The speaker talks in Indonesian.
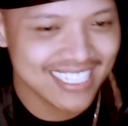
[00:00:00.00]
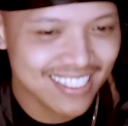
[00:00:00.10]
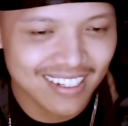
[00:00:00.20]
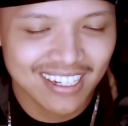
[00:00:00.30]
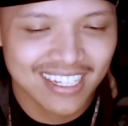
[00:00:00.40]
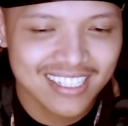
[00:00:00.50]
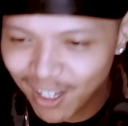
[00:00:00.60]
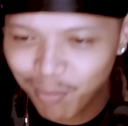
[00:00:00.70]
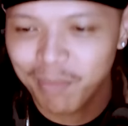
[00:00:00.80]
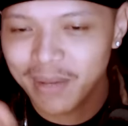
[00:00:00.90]
nah itulah
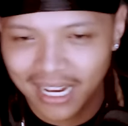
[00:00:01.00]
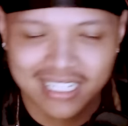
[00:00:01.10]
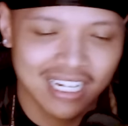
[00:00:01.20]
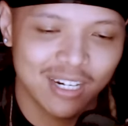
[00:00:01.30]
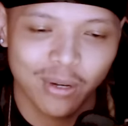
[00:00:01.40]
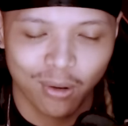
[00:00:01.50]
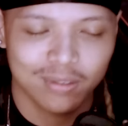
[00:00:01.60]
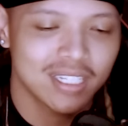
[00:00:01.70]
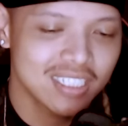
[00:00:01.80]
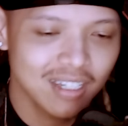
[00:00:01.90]
padahal kalau pembelaan gak di luar
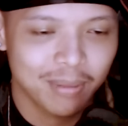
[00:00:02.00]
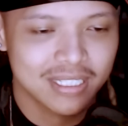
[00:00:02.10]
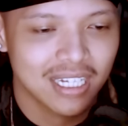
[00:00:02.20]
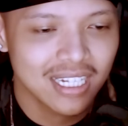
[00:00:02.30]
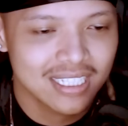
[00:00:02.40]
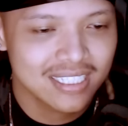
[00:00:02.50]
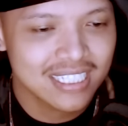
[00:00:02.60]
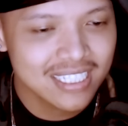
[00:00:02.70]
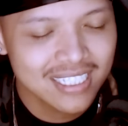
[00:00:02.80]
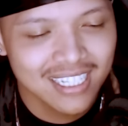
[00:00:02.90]
konteks nggak masalah
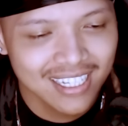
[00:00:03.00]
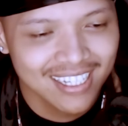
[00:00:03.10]
sih